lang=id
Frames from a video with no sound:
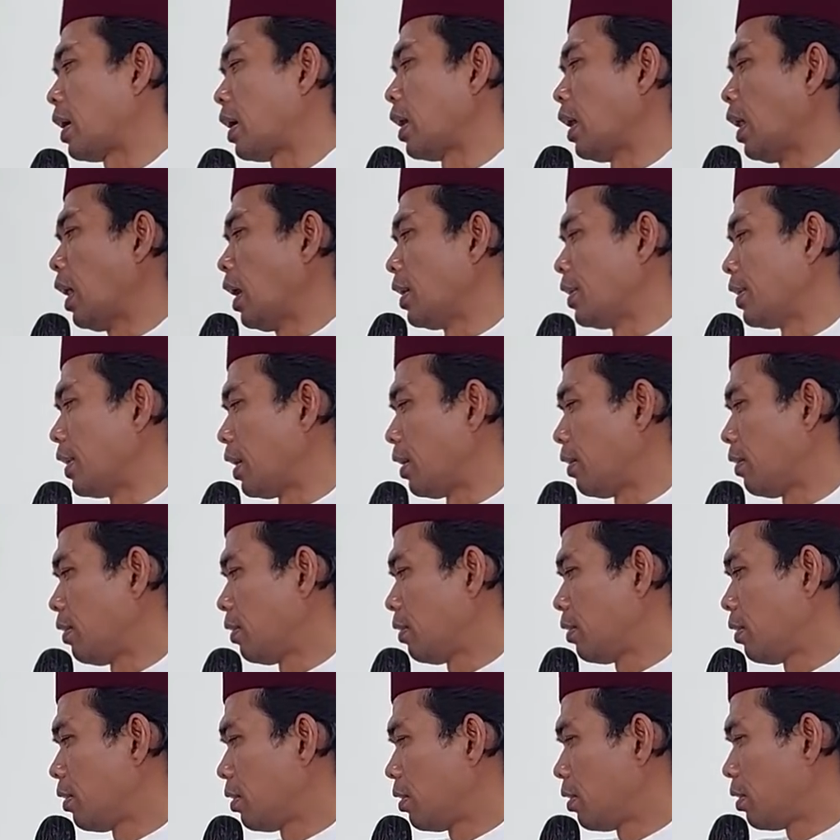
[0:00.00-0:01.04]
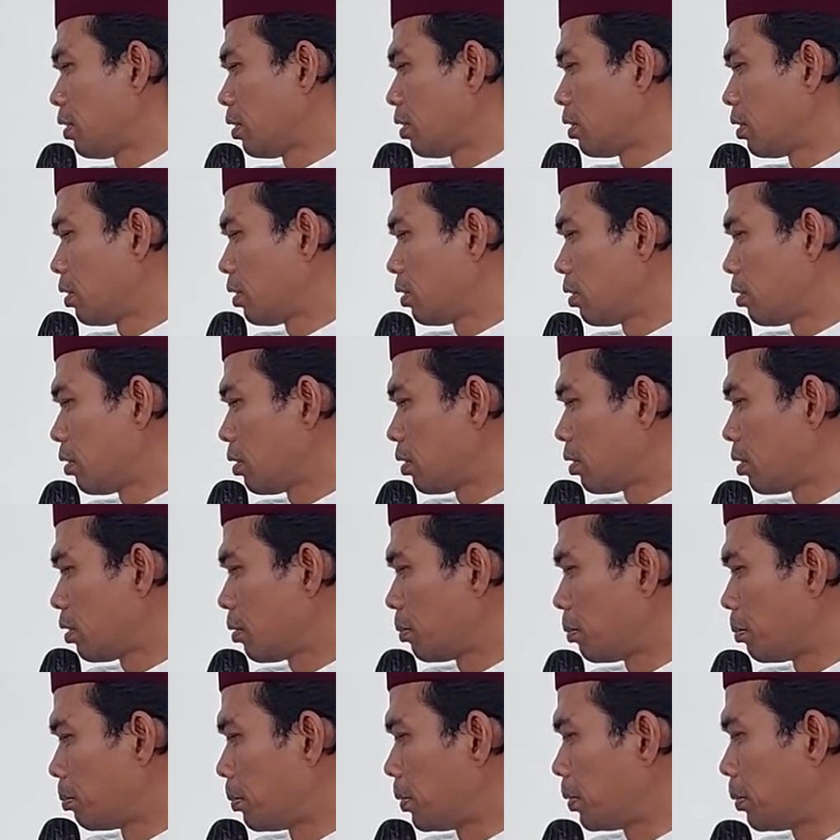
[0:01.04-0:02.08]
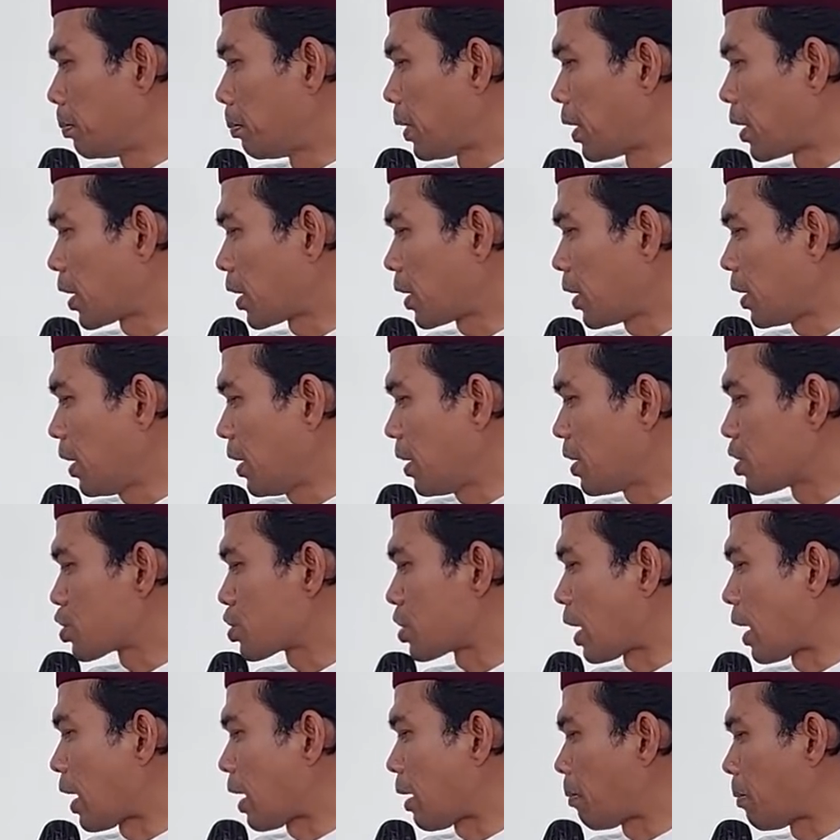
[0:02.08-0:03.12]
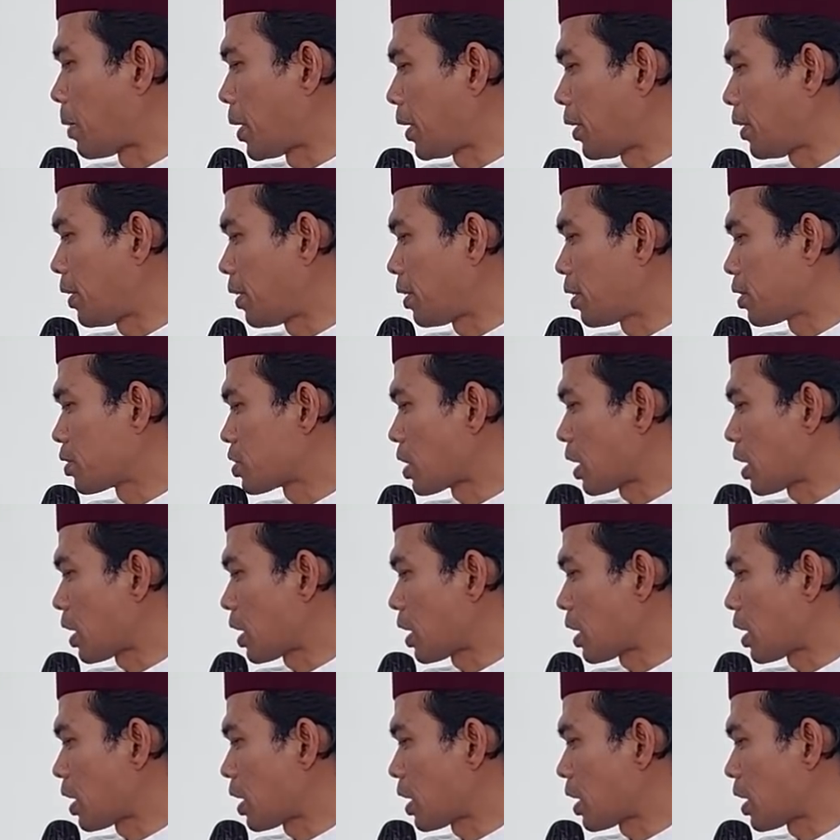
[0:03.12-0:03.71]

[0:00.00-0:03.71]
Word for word: halalnya. Mereknya sahabat.